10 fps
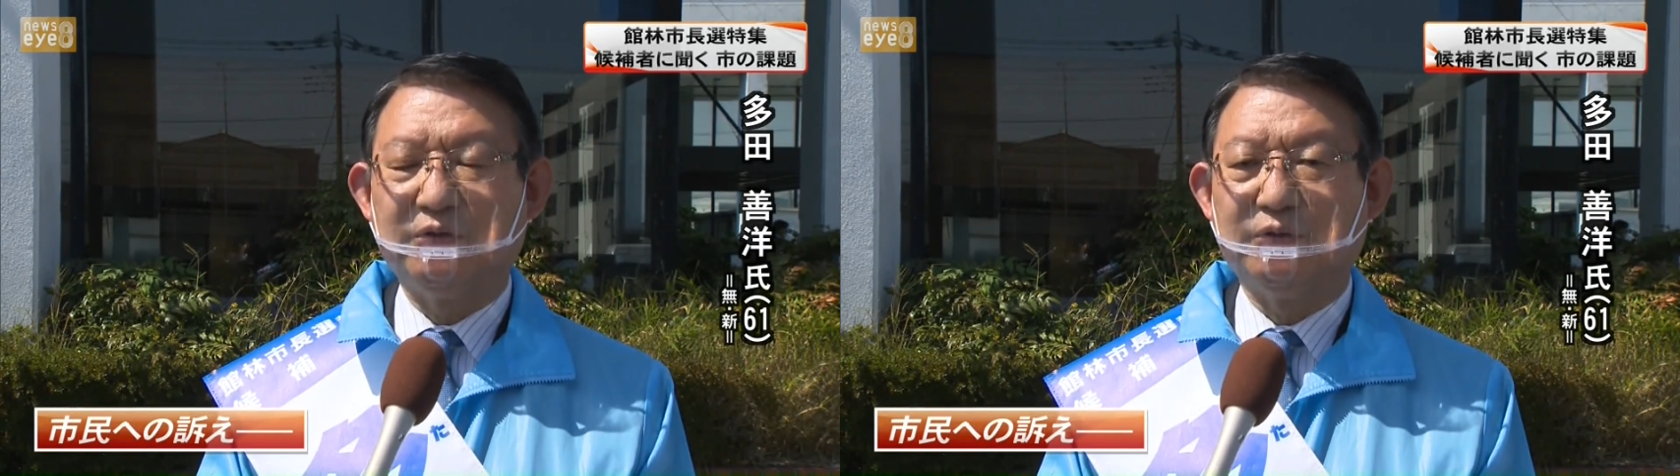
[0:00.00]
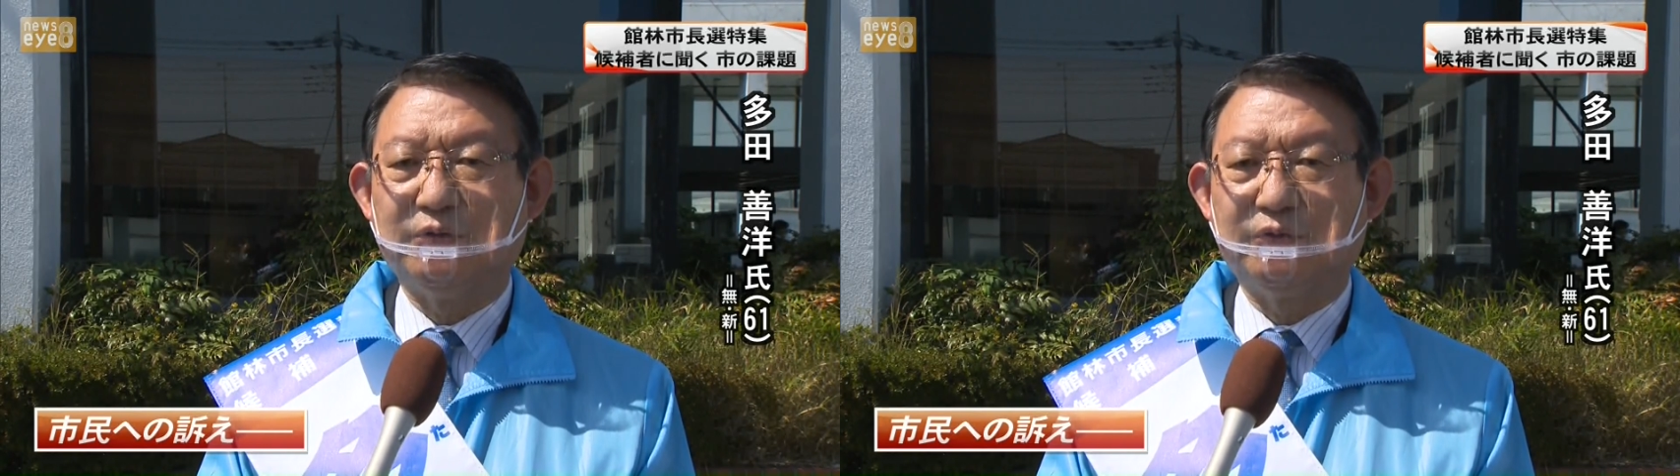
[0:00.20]

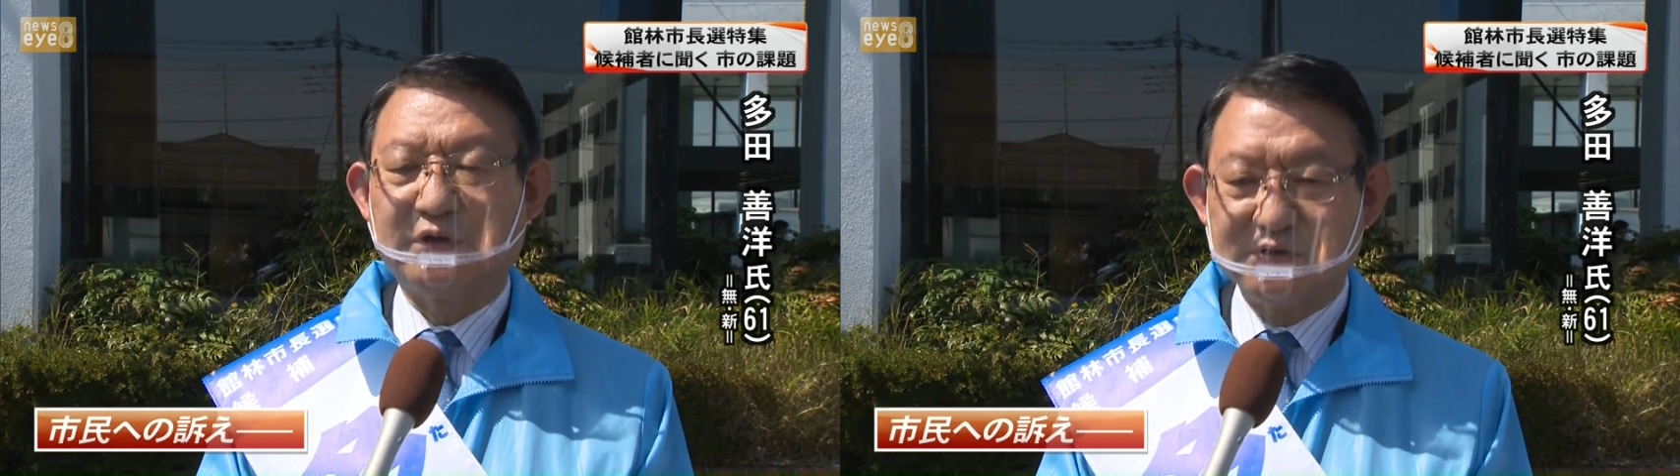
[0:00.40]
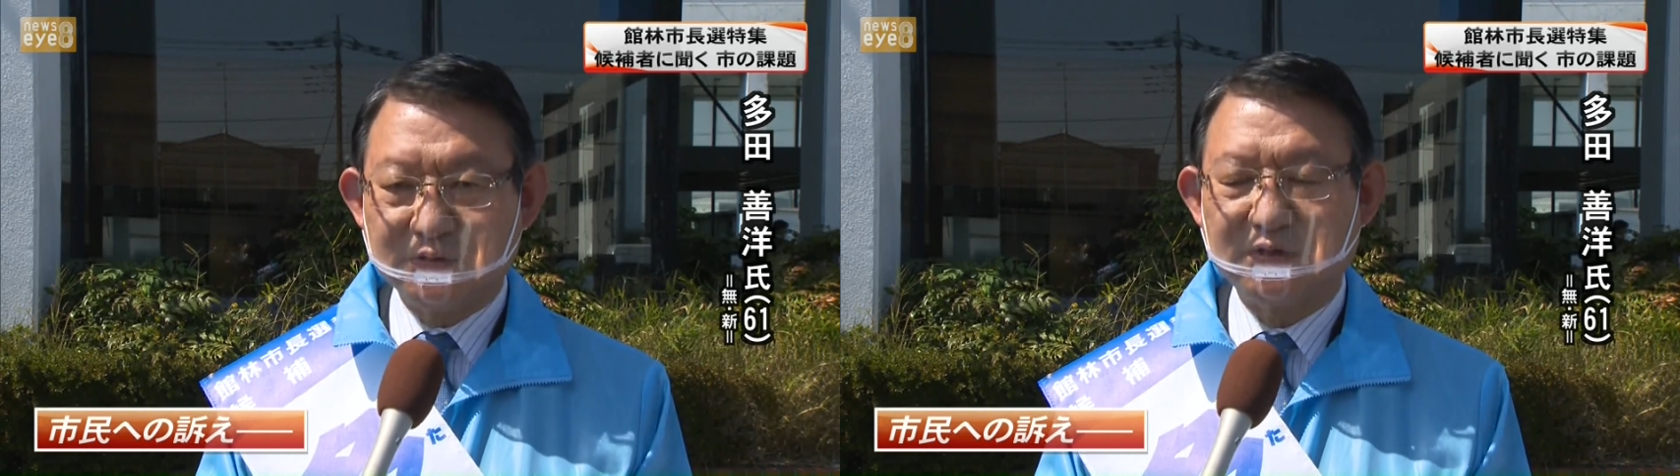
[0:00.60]
の
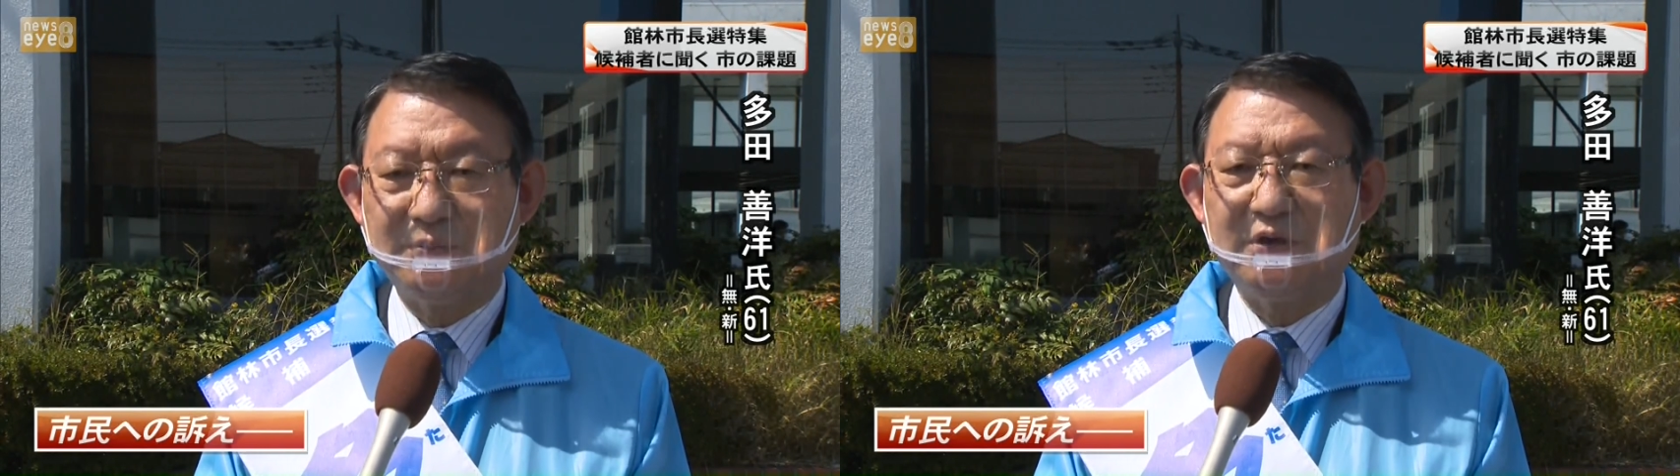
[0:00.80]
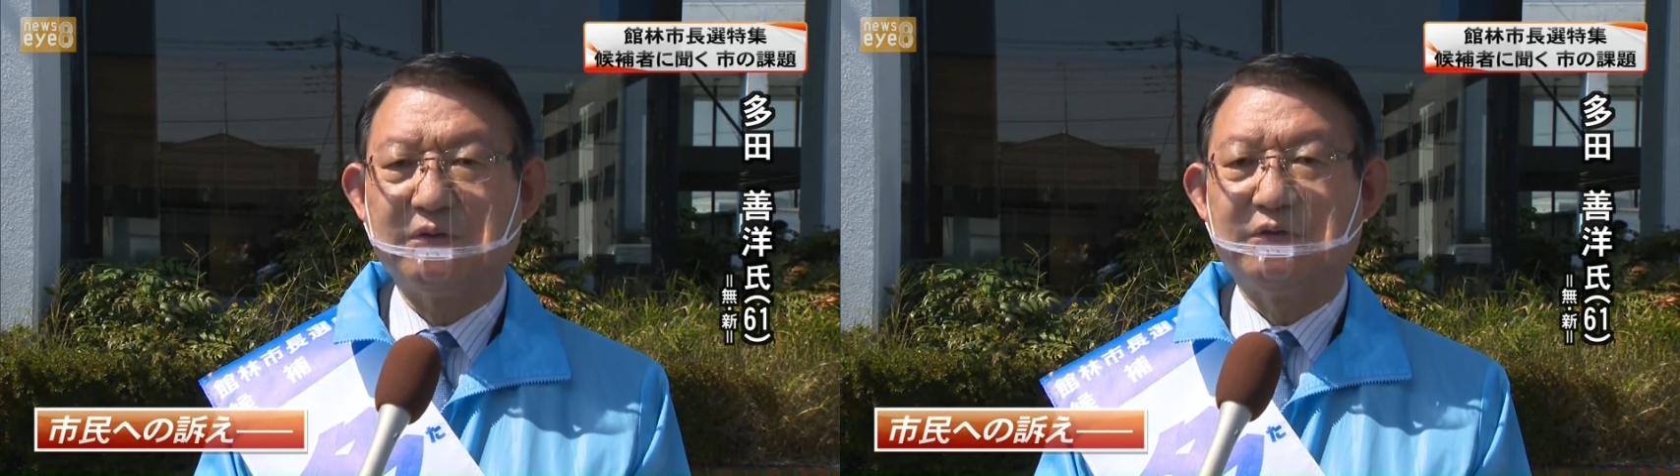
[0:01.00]
復活のた
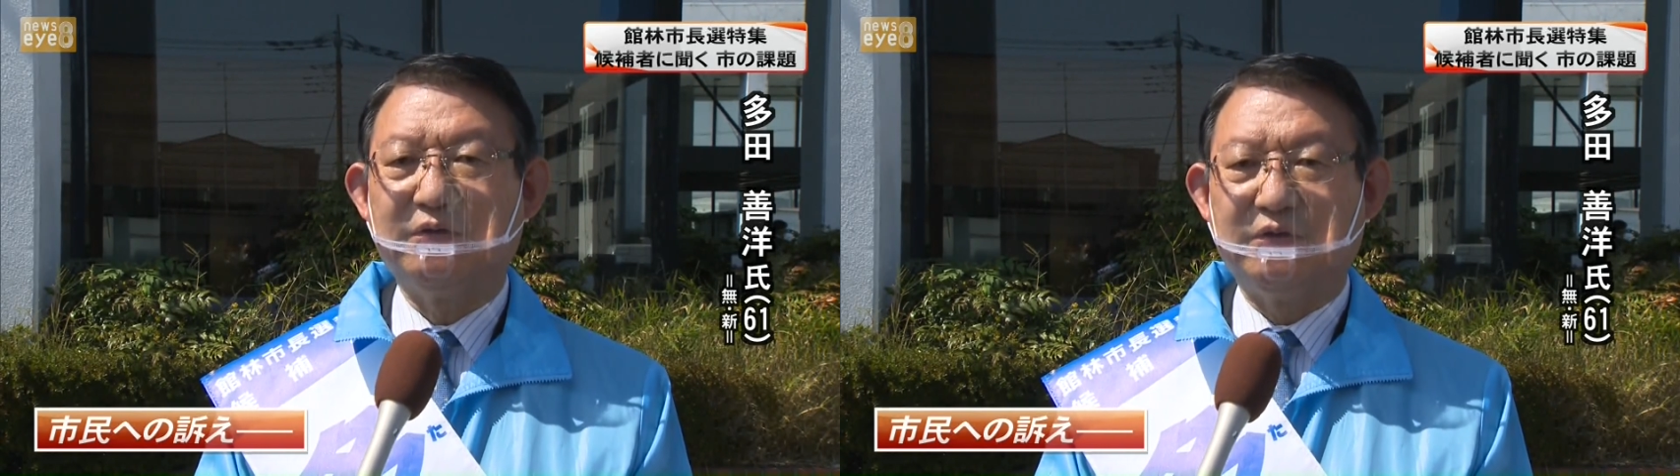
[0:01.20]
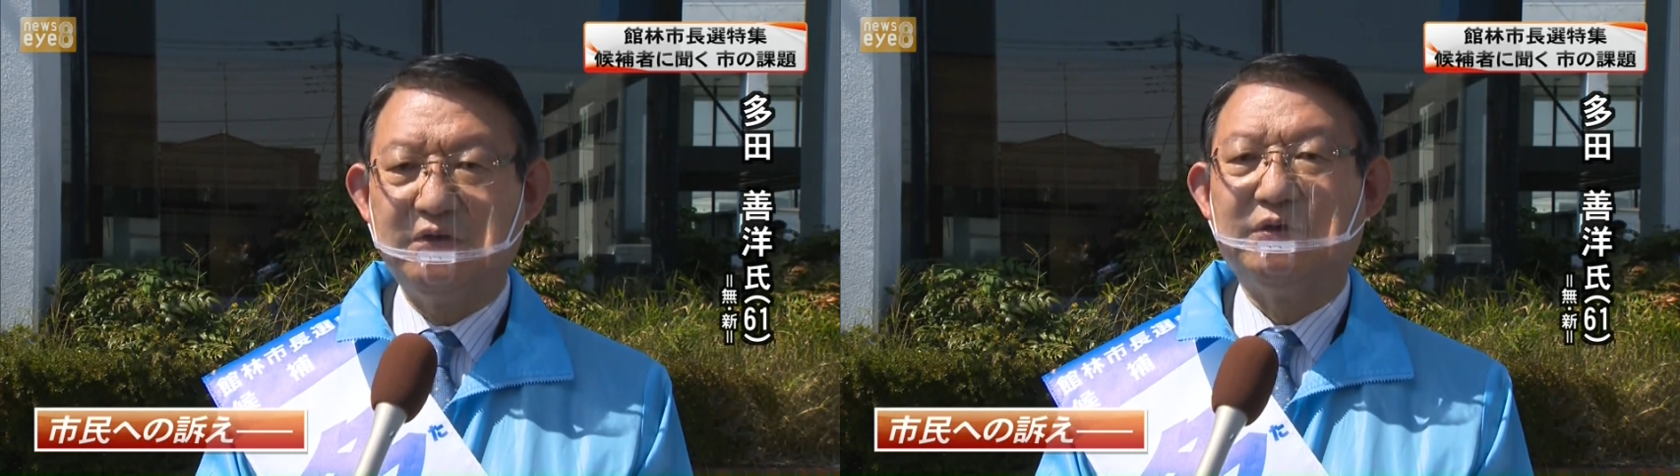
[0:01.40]
め
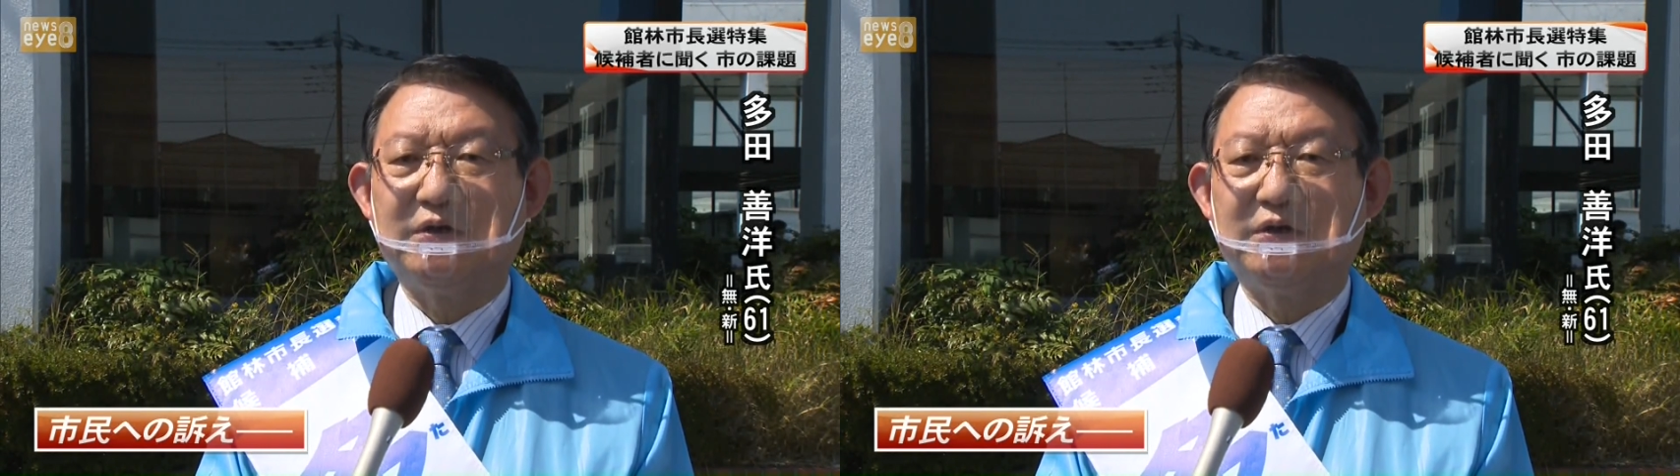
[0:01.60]
に